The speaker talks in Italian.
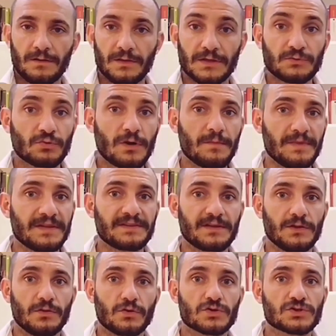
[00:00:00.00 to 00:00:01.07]

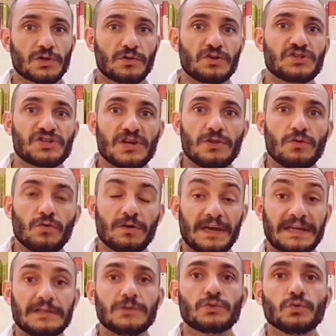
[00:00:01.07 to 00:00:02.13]
Naturalmente non sto dicendo
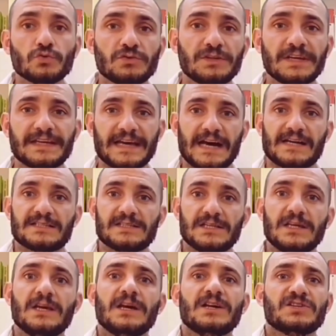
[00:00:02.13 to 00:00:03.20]
che in tutti i
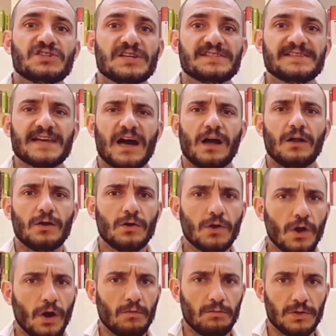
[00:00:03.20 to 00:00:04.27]
casi ci sia
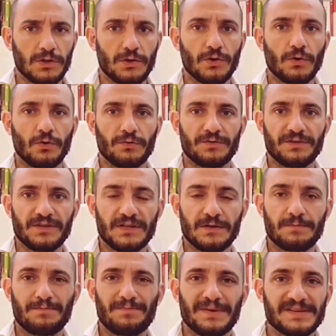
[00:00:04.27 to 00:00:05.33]
l'obbligo
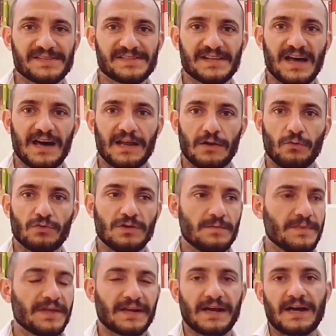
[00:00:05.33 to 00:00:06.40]
di pensare o
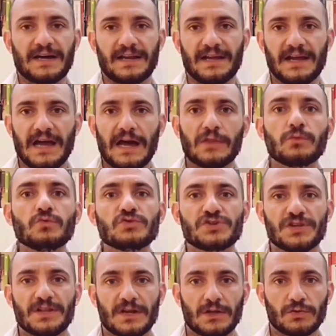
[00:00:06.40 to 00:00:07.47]
di mirare ad un
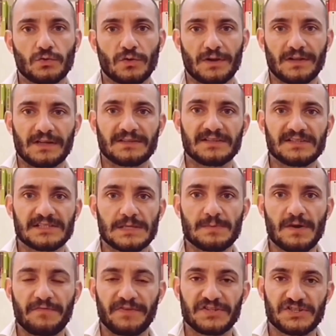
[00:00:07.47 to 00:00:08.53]
generatore ad
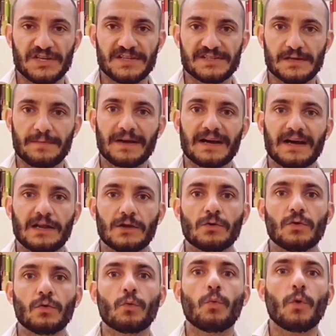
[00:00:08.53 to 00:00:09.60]
altissima efficienza, magari
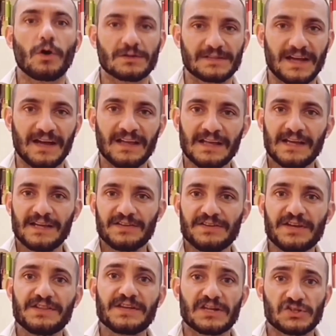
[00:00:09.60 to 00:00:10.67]
con quota
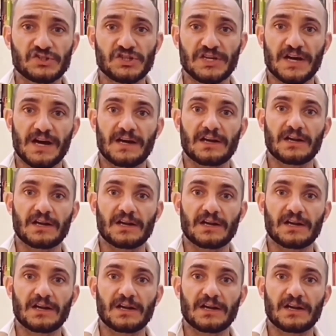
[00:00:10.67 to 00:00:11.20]
di energia